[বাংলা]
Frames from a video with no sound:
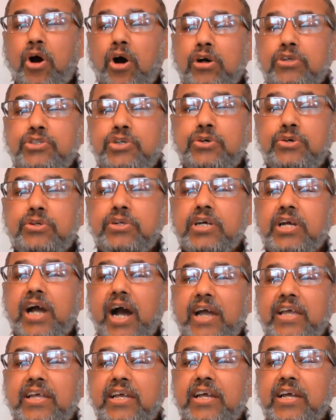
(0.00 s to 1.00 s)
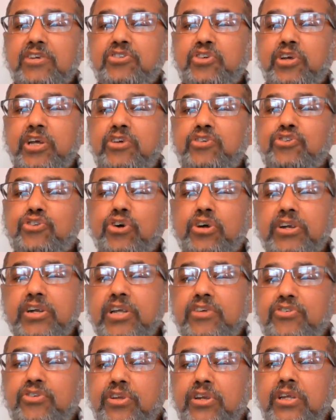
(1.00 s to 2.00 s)
ভজন গায়িকা সেই
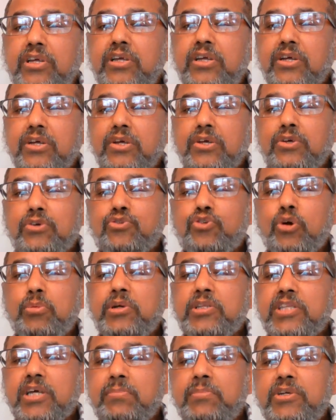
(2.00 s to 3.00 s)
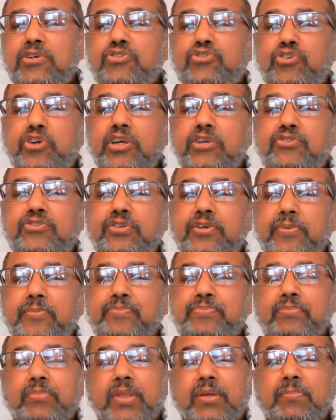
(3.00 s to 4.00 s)
সন্ন্যাসিনী সবিতা মিস্ট্রেস
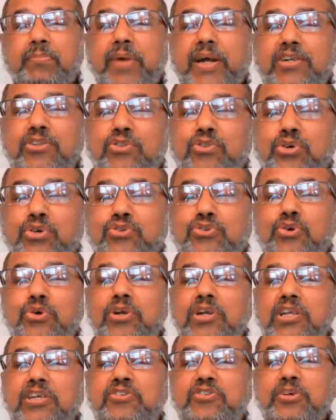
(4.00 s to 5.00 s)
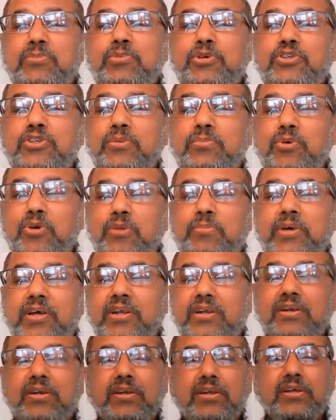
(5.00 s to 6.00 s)
ব্যর্থ চল্লিশে বসে
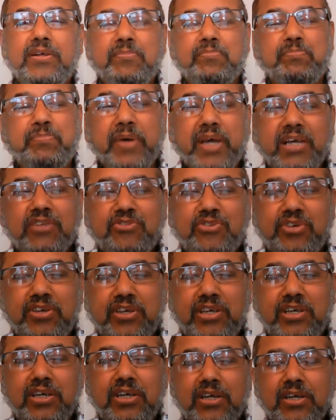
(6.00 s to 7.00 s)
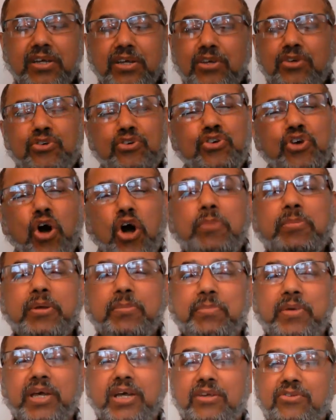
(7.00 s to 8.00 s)
বলবেন পেয়েছি
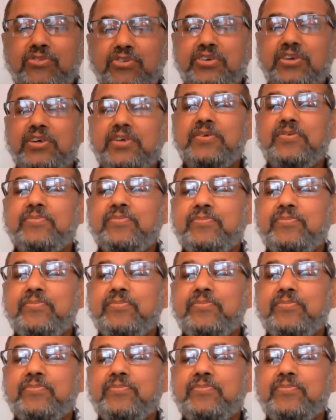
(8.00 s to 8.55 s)
সবই পেয়েছি